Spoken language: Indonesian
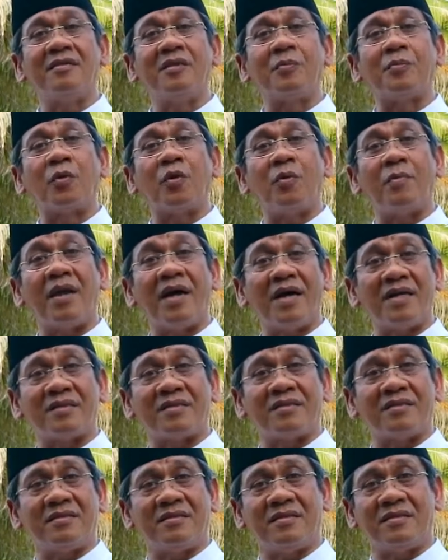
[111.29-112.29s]

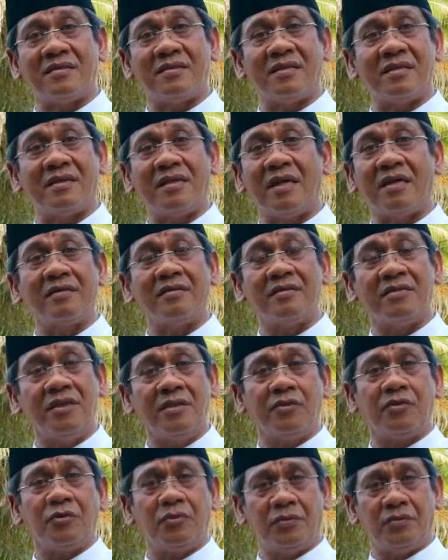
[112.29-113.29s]
diplomasi yang
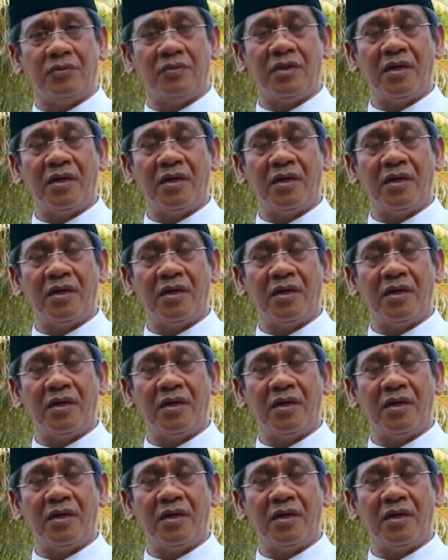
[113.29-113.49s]
jitu